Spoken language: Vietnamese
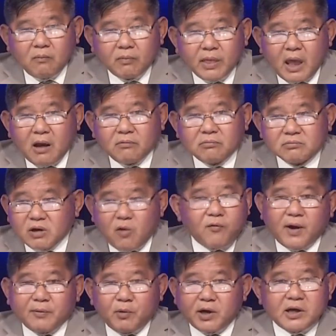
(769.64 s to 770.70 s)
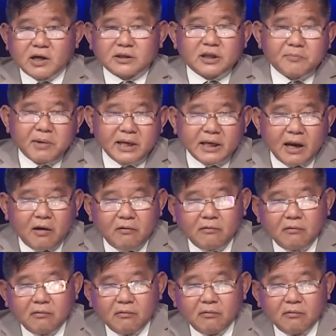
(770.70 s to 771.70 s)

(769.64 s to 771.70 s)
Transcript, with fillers: Thế không? đâu phải một nửa dân mỹ đâu